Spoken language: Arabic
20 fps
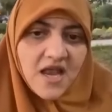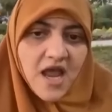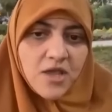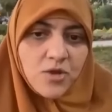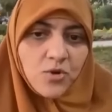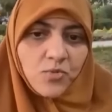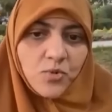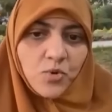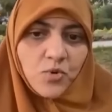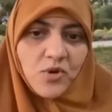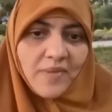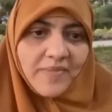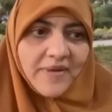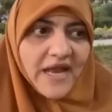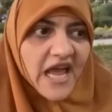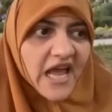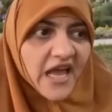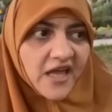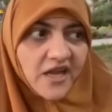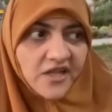لا يؤمنون
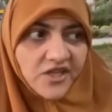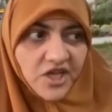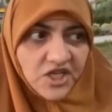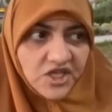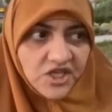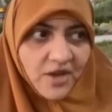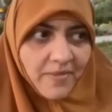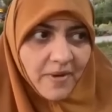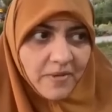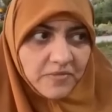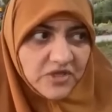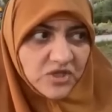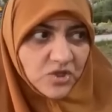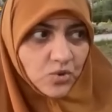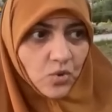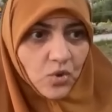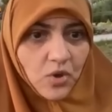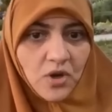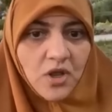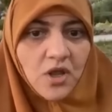بالآخرة حجابا
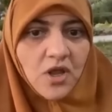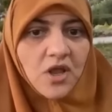مستورا